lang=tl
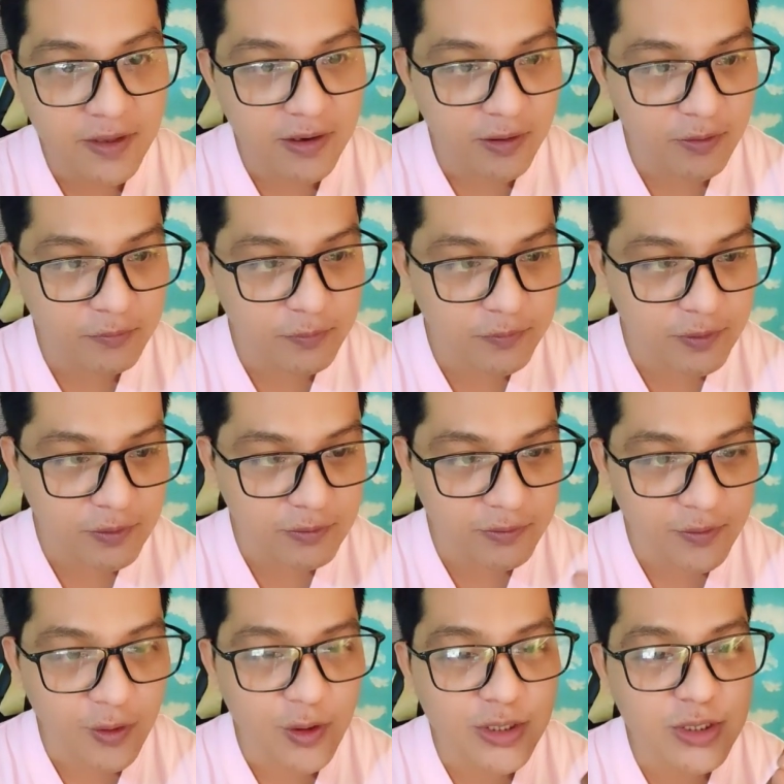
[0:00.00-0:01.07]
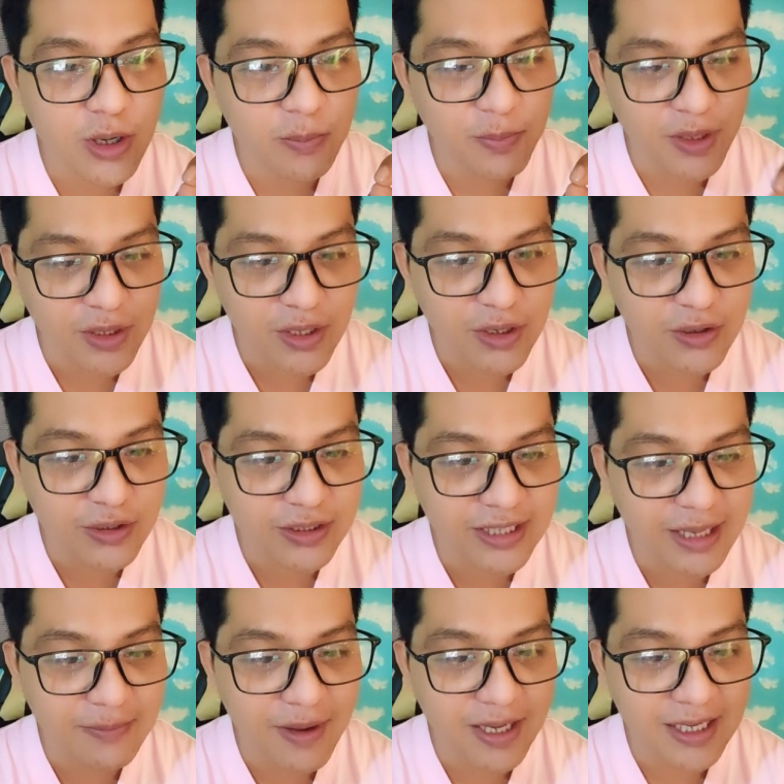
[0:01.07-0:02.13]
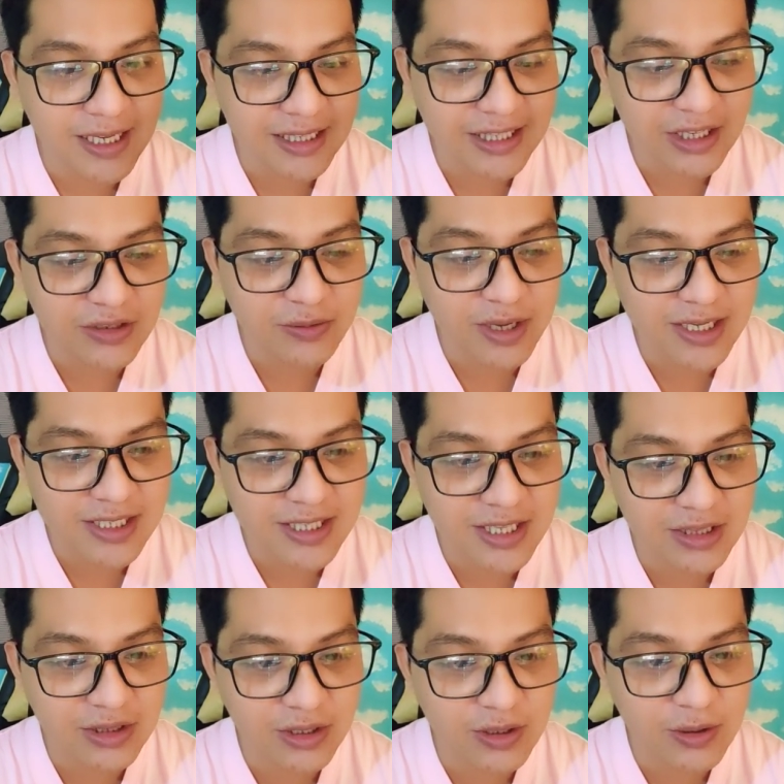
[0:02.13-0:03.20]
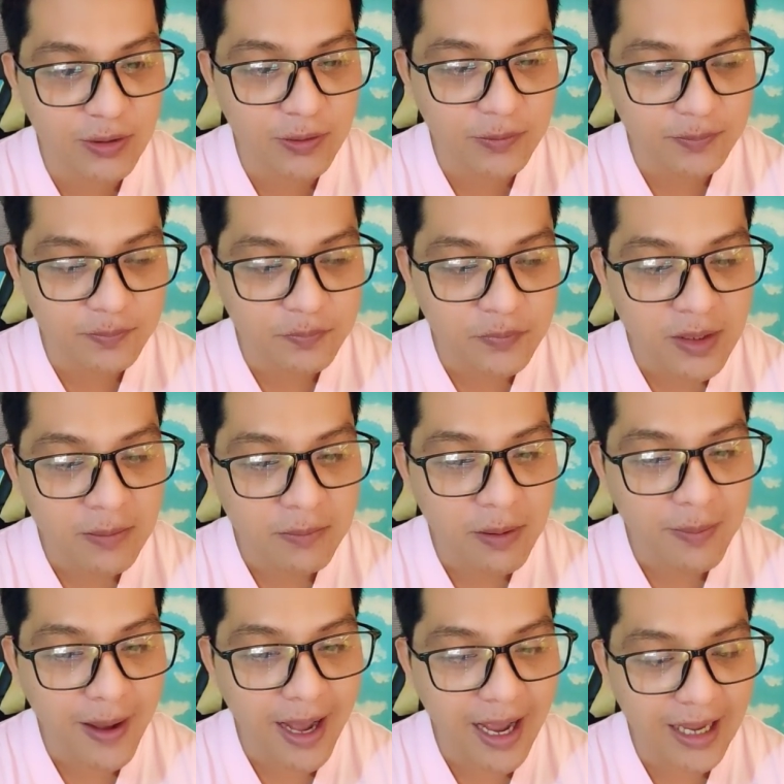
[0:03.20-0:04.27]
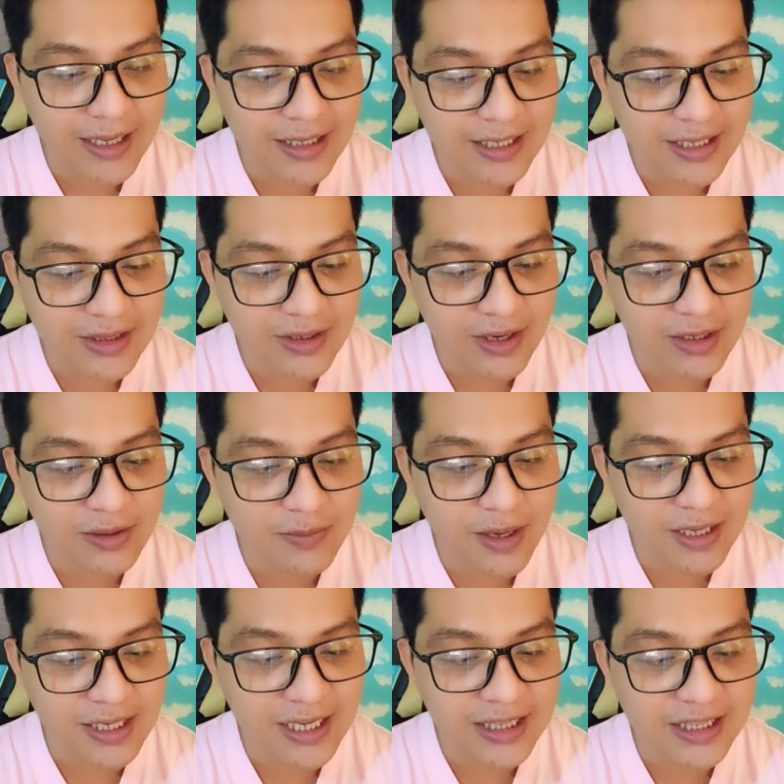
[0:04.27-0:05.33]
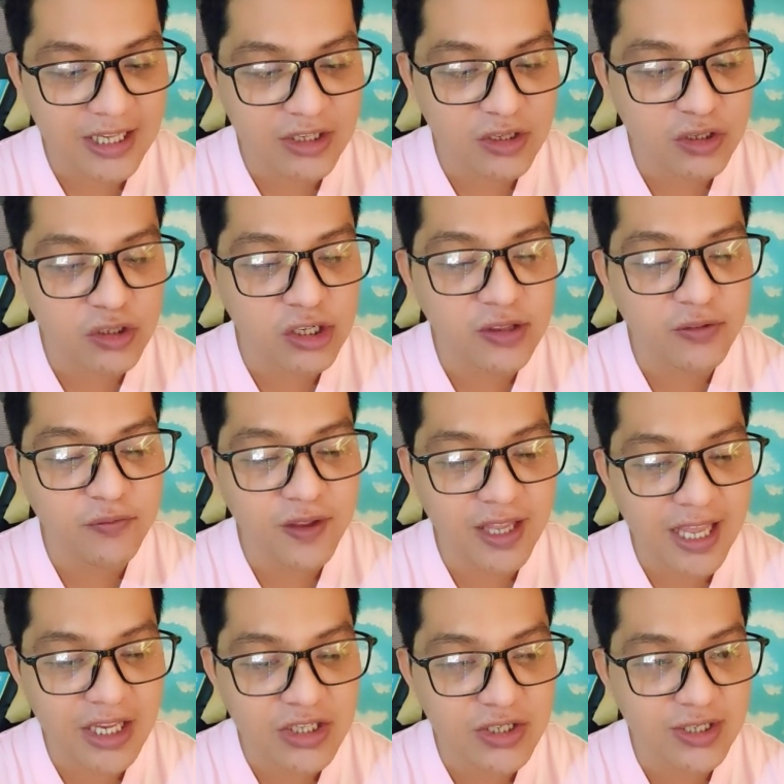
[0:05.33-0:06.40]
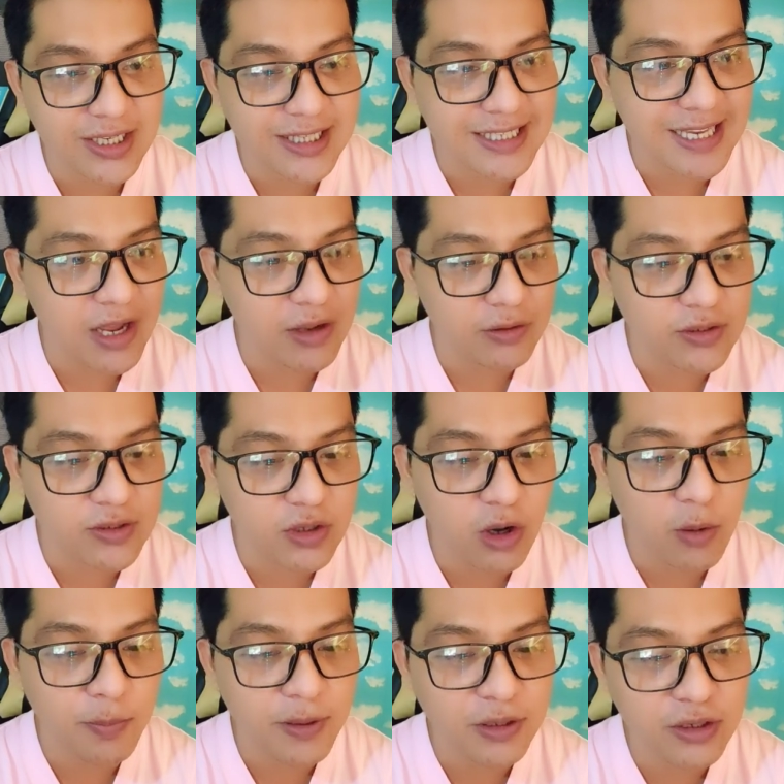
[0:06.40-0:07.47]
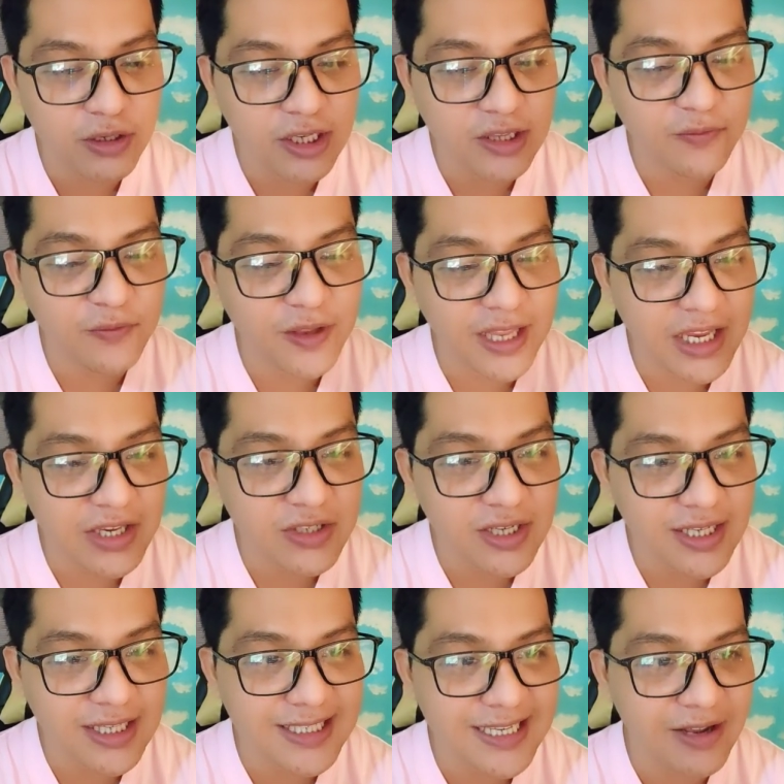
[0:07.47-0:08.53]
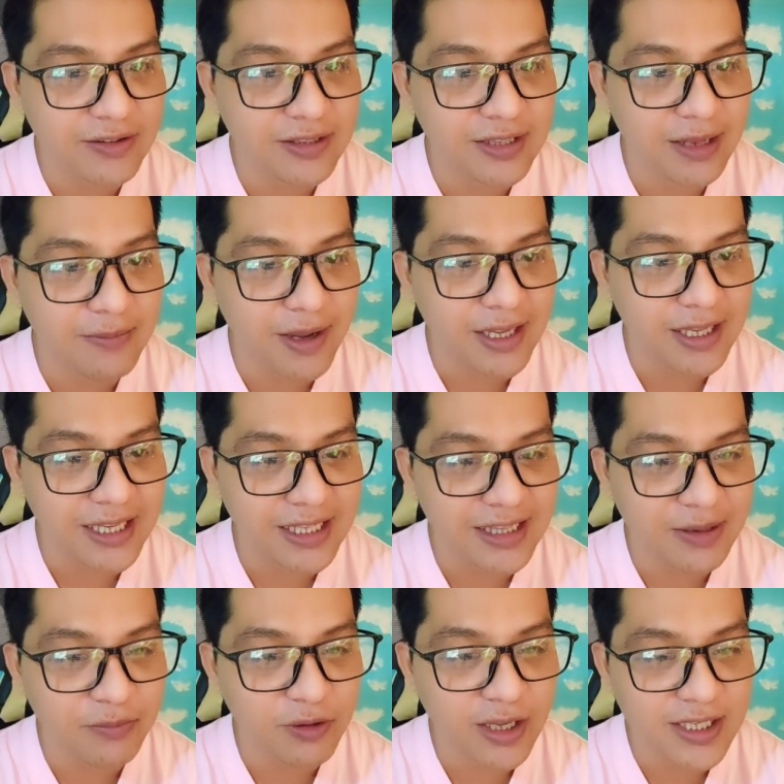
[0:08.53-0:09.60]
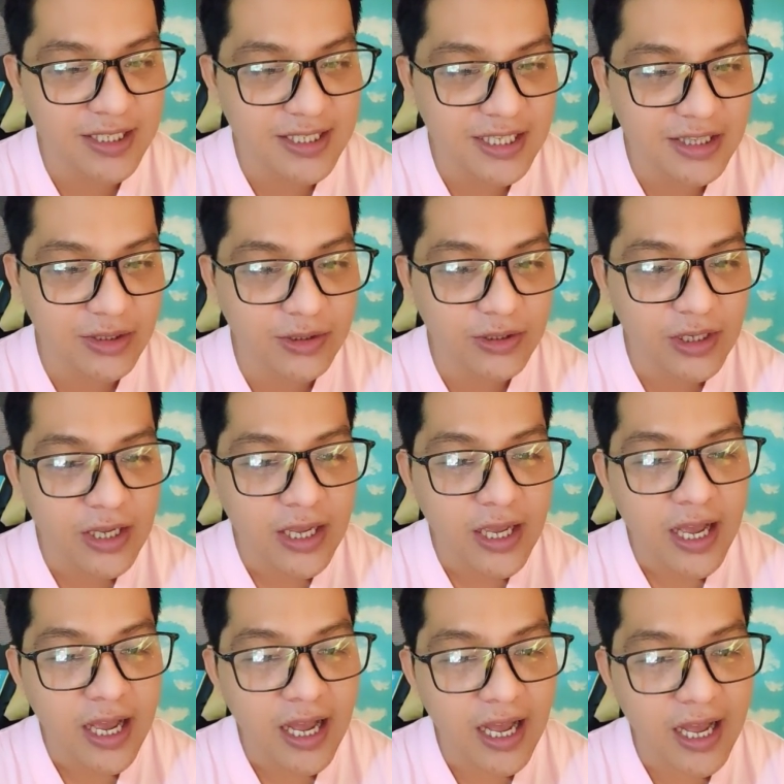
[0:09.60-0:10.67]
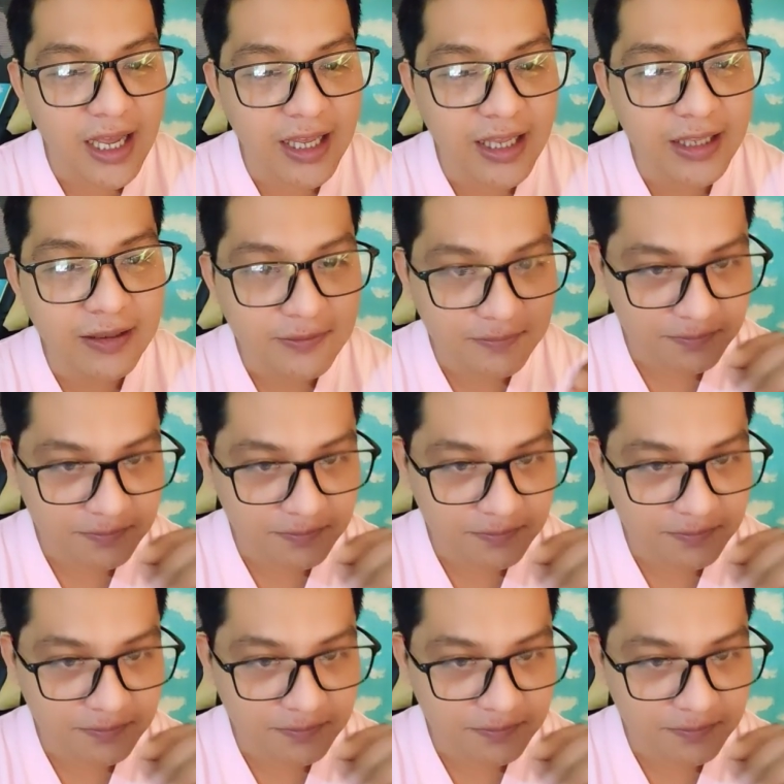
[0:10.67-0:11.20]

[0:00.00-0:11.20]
Of course, open nyo yun, then makikita nyo guys dito yung baba kayo dito, ano, makikita nyo yung notification in sound. So, open nyo yung notification in sound, then makikita mo guys dito ay,